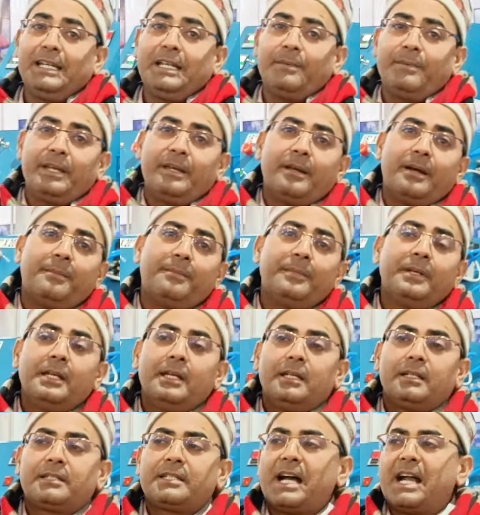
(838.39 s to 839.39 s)
डिलीवरी हम
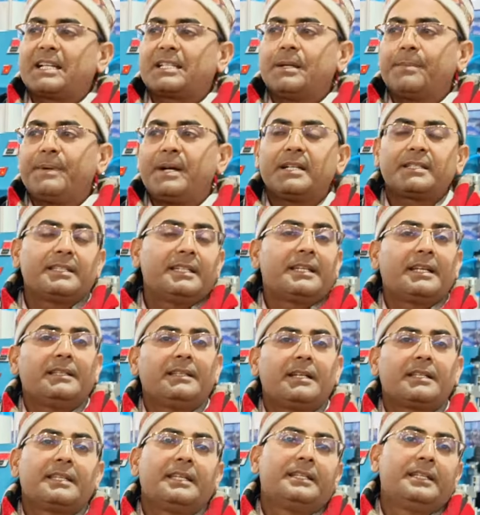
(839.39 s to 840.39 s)
चार से पाँच दिन के
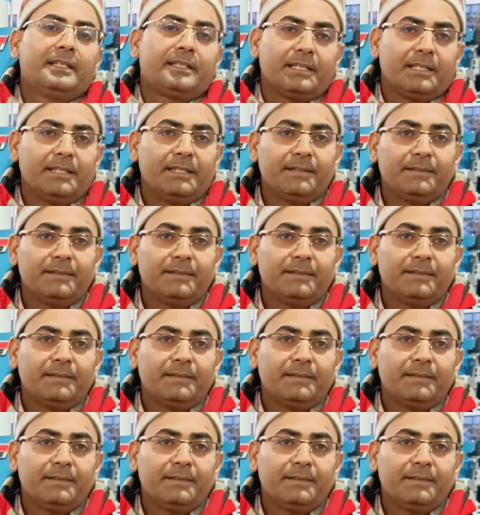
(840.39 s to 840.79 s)
अंदर दे देते